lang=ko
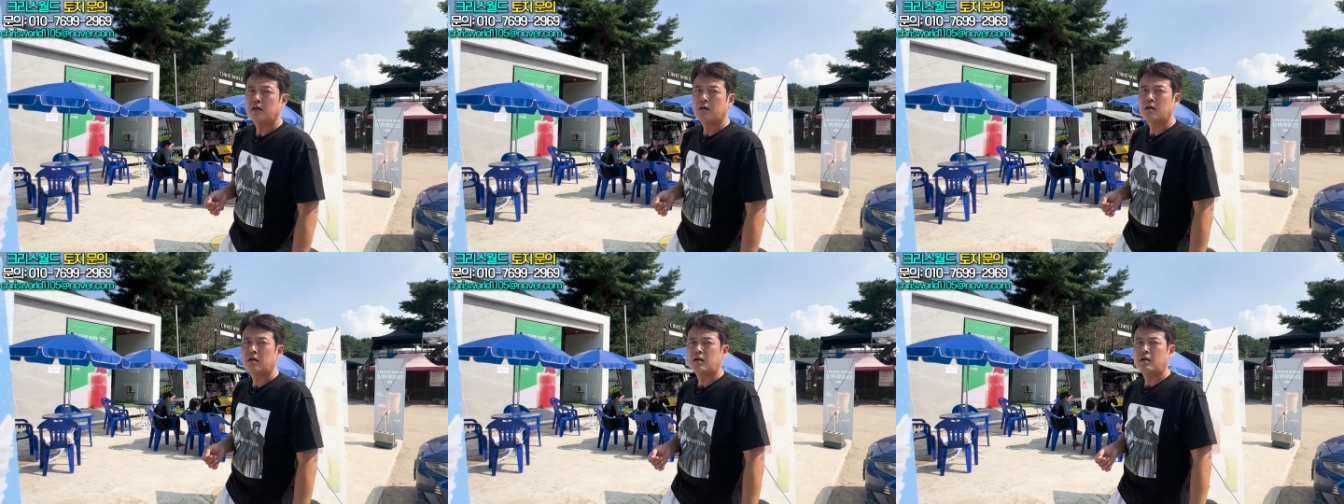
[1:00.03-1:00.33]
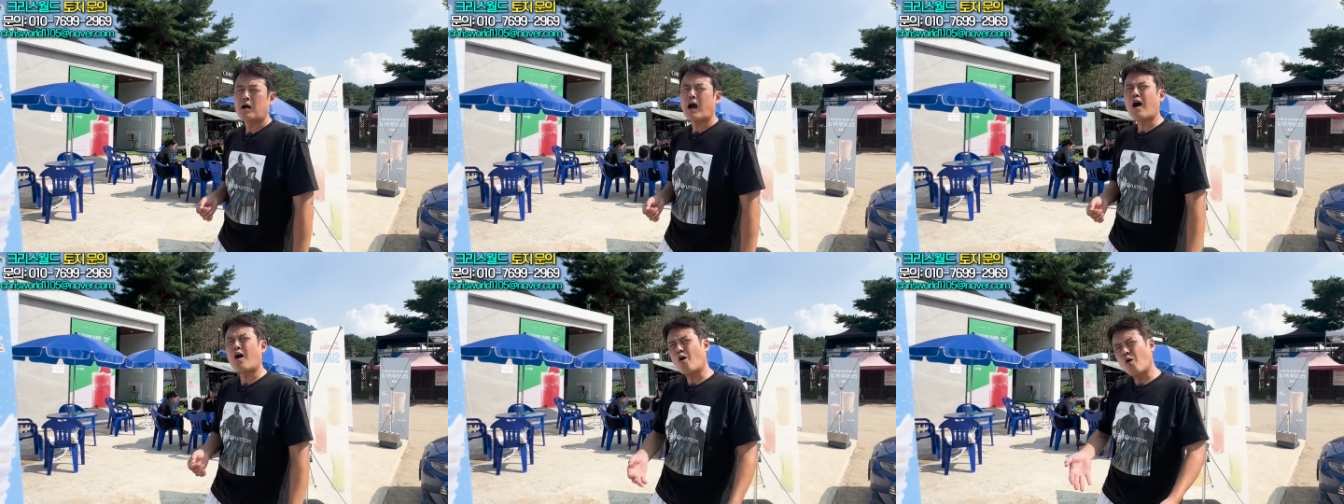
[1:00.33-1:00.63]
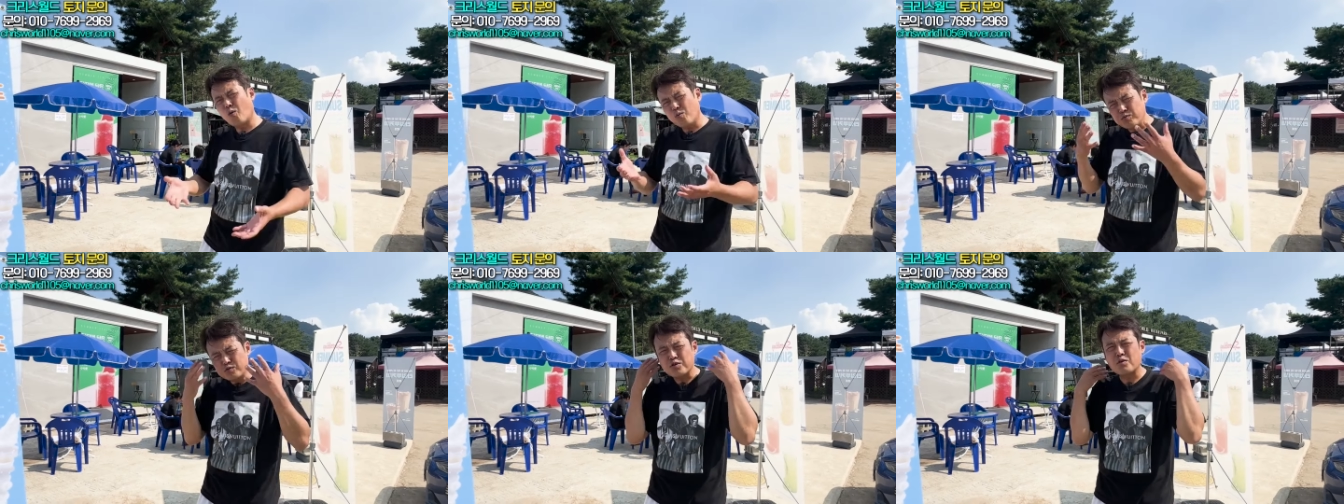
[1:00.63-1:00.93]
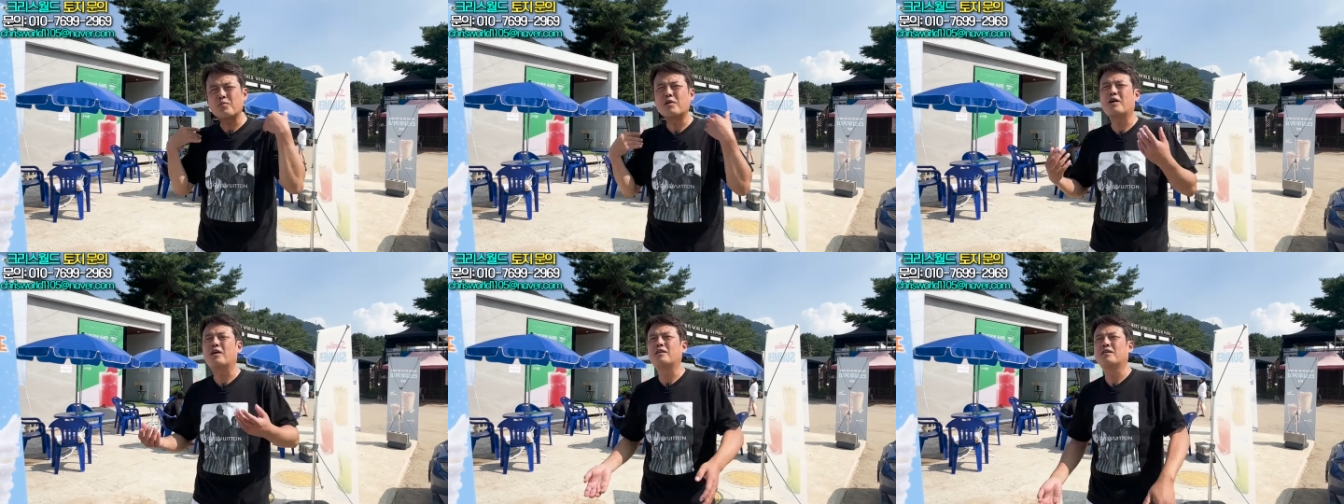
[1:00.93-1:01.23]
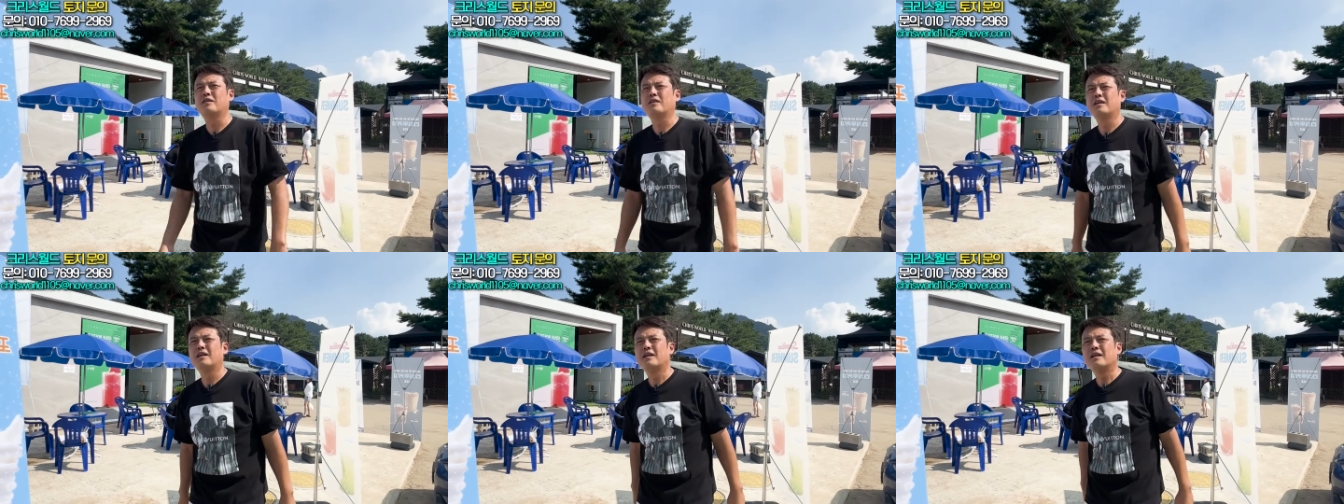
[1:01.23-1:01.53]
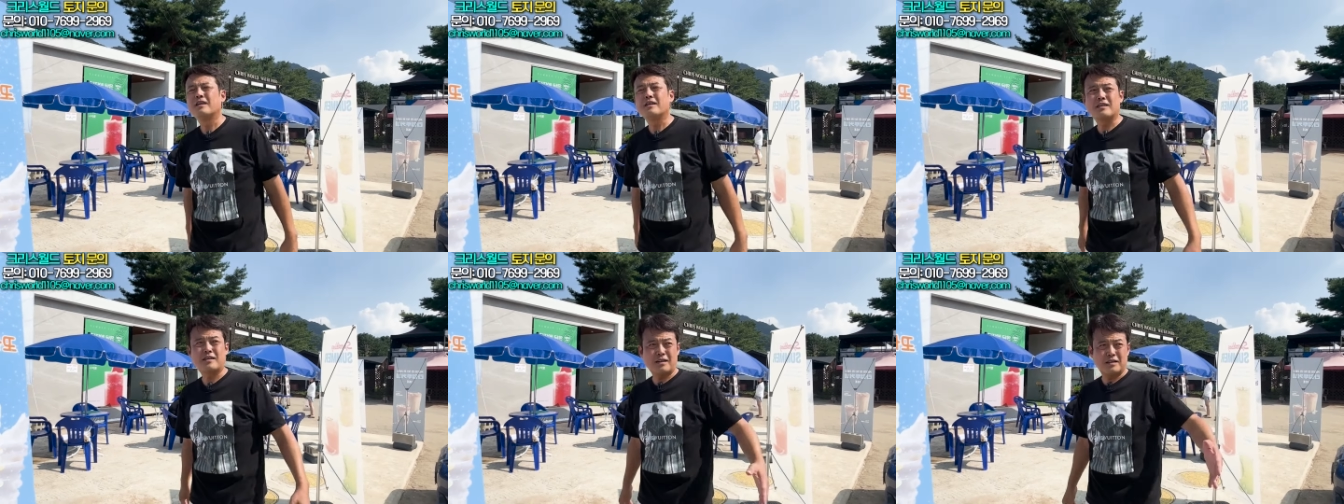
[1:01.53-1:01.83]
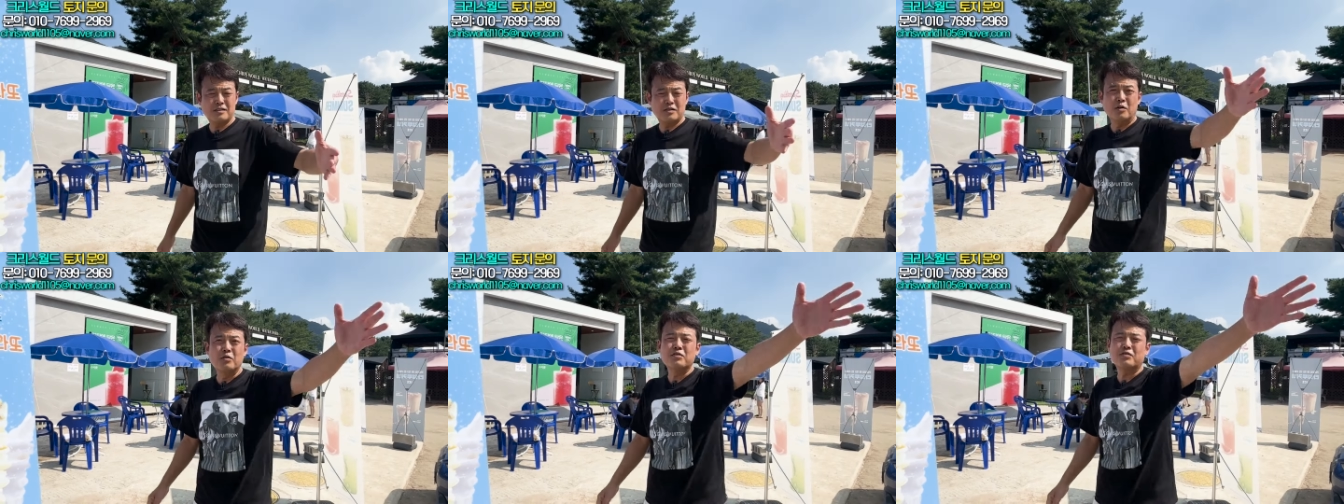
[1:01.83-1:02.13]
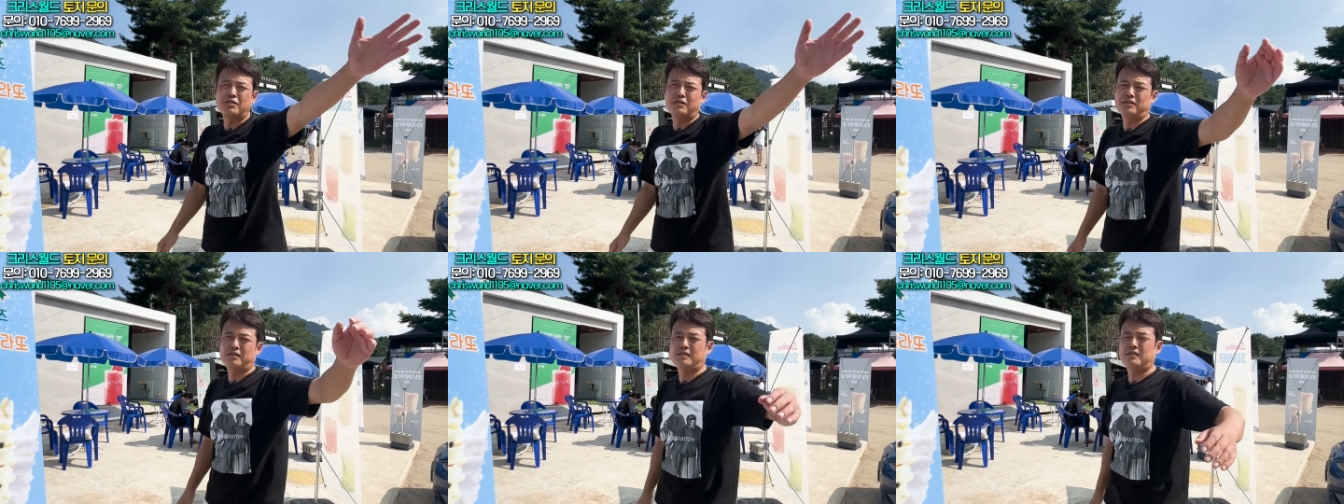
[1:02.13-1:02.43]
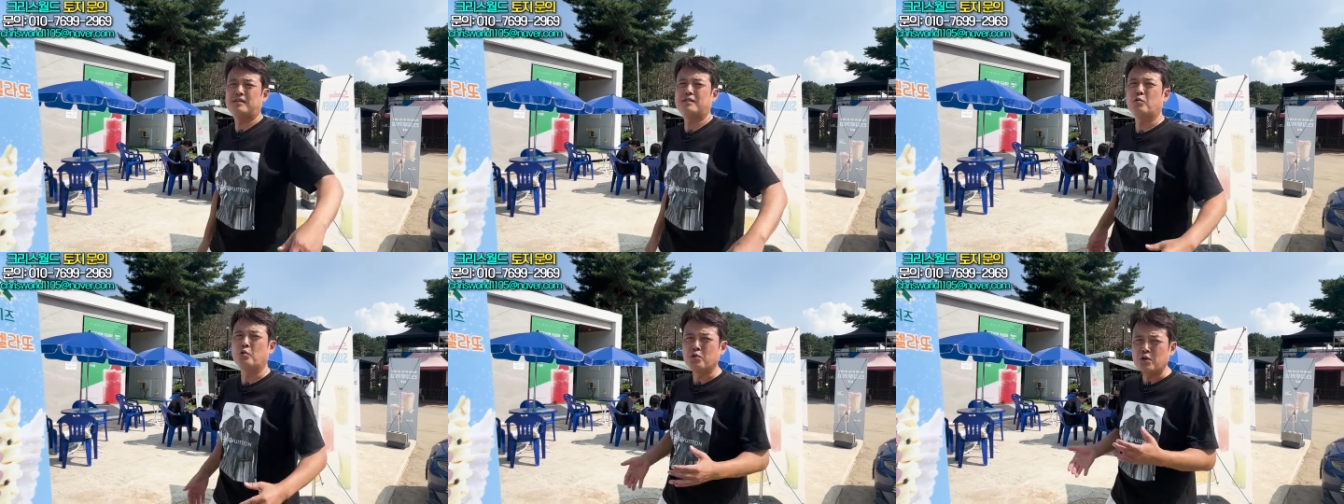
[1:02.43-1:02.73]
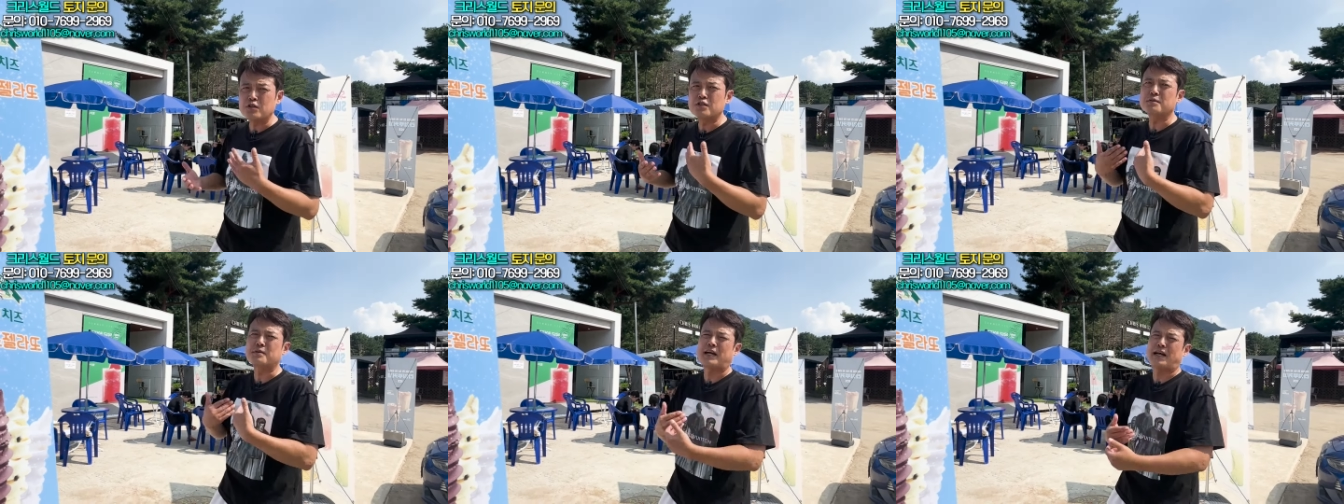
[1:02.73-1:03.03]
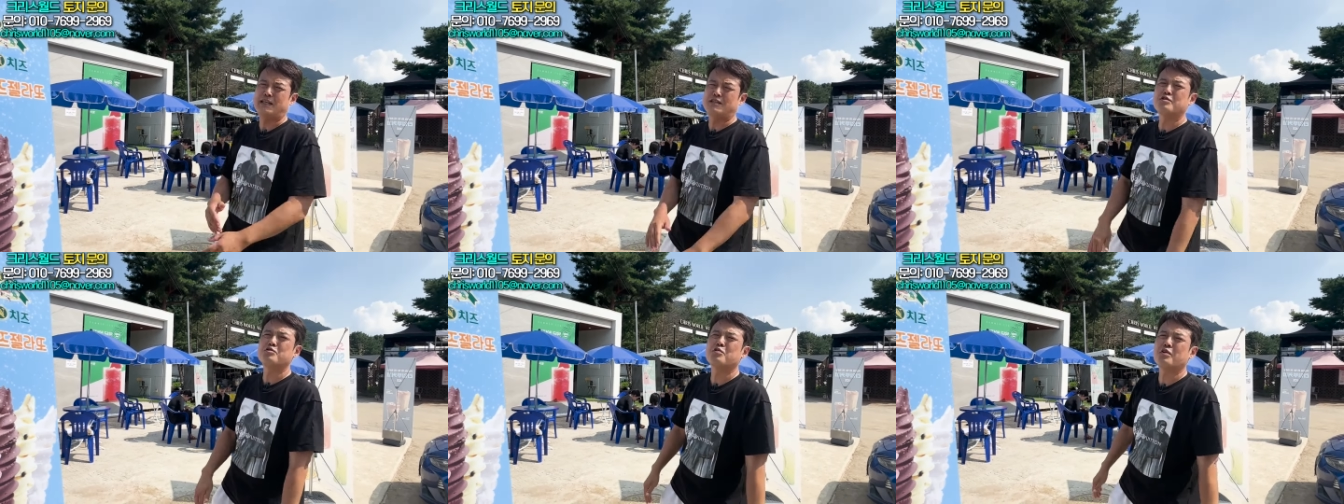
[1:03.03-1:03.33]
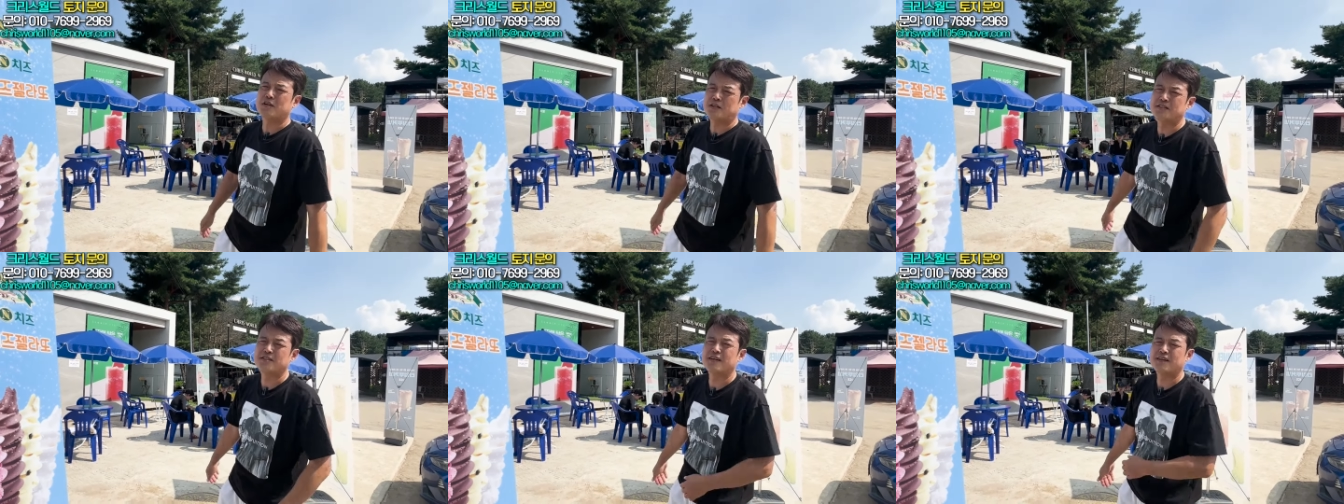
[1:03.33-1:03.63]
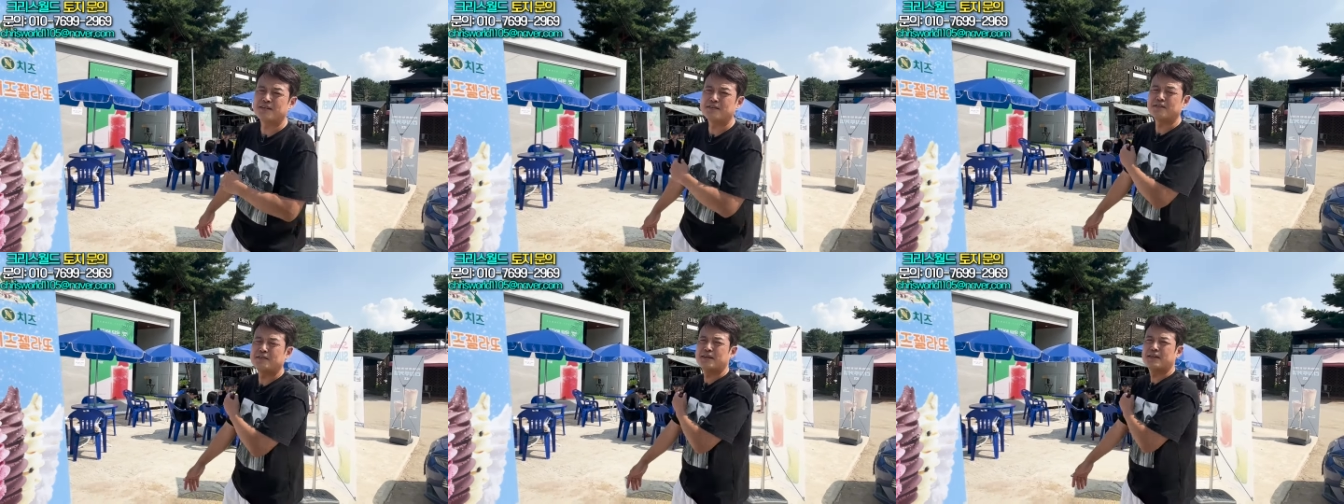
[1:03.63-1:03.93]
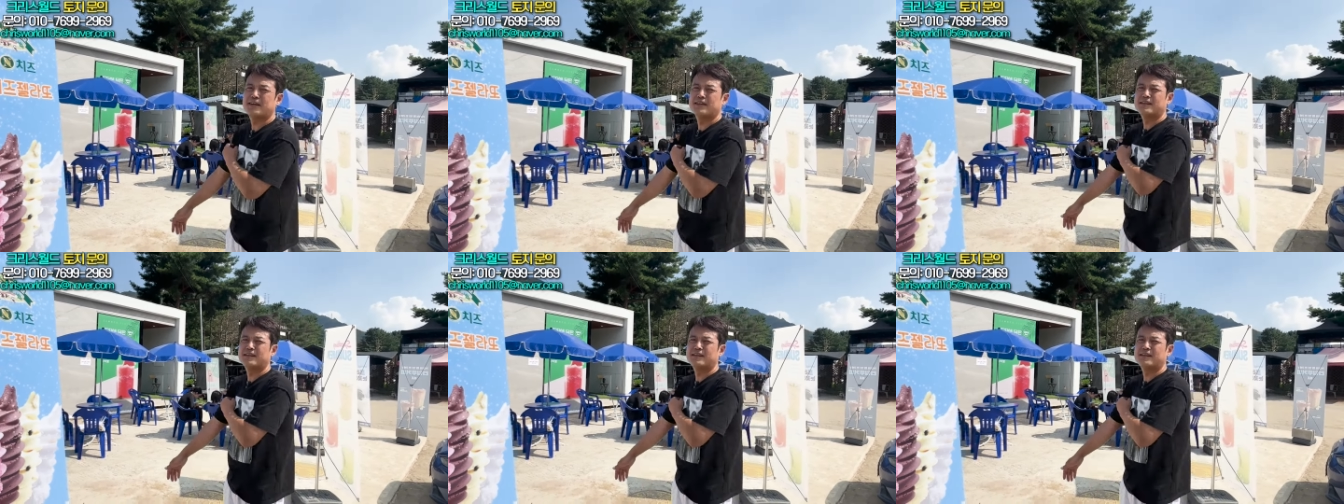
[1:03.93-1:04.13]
많이 오시죠? 아, 엄청 와. 그러니까 여기서 오너십 가지고 하시라는 거예요.